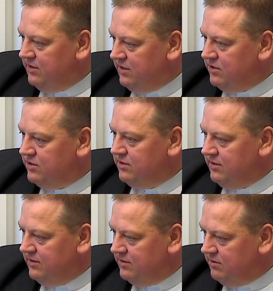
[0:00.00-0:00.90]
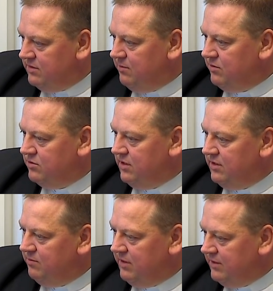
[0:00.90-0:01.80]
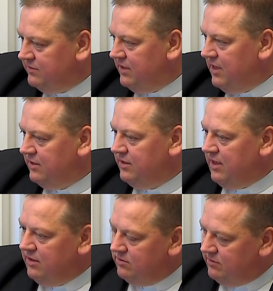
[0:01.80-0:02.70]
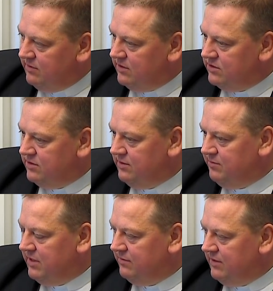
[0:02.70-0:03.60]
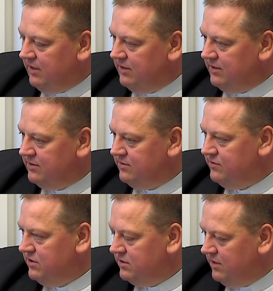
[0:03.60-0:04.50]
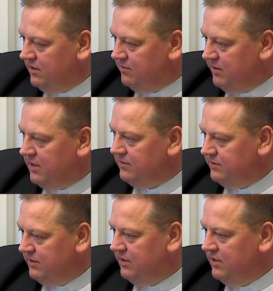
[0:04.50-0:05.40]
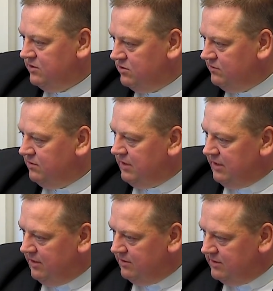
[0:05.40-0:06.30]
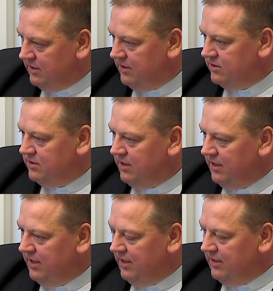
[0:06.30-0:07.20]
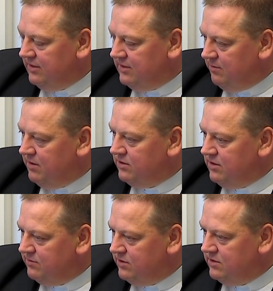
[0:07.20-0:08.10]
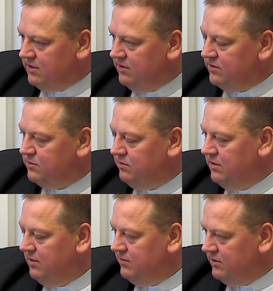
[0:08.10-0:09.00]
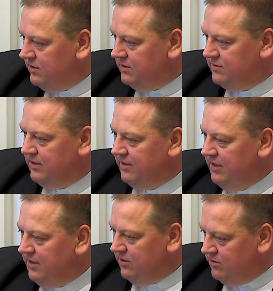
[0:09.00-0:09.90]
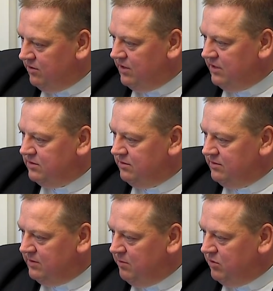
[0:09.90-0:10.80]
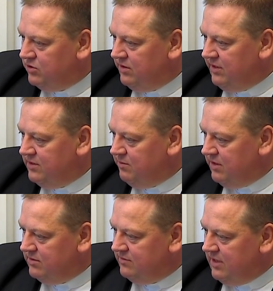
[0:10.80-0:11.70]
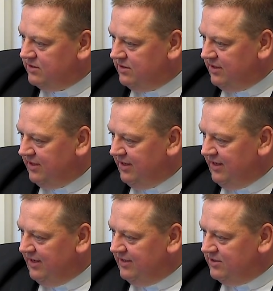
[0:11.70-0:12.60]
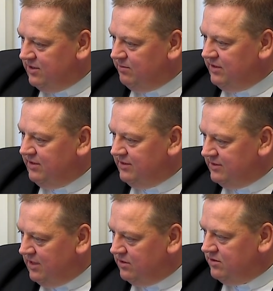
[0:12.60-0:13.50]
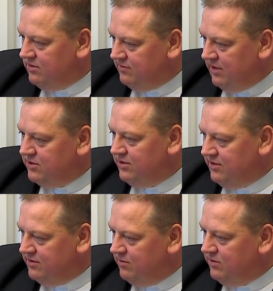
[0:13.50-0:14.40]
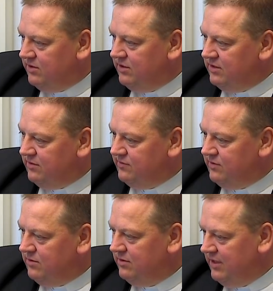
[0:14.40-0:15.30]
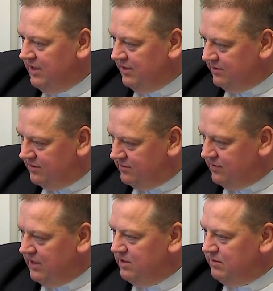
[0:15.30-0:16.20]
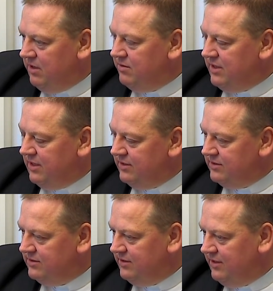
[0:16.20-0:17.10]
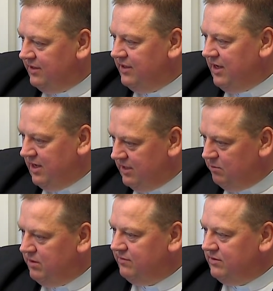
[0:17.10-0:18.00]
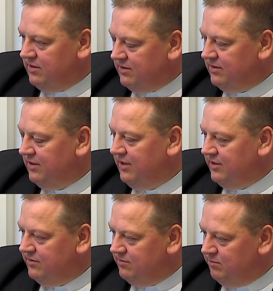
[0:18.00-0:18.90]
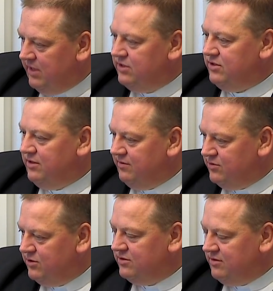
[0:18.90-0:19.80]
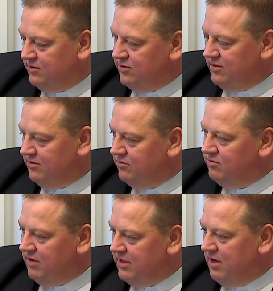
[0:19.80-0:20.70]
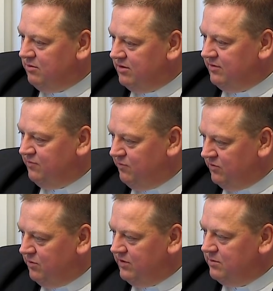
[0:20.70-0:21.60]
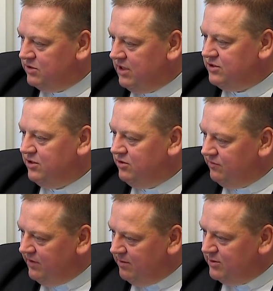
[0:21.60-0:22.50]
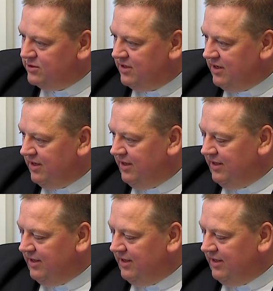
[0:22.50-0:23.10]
Też y, są zaproszeni parafianie, ale również y, parafianie z wszystkich parafii Suwał, dlatego serdecznie zapraszam wszystkich do wspólnej modlitwy to ona jest, y, ten początek jest bardzo ważny, żeby zacząć właśnie z tą modlitową, trwaniem na Eucharystii, a na pewno będzie wszystko się układało. W odpowiednim czasie dowiemy się,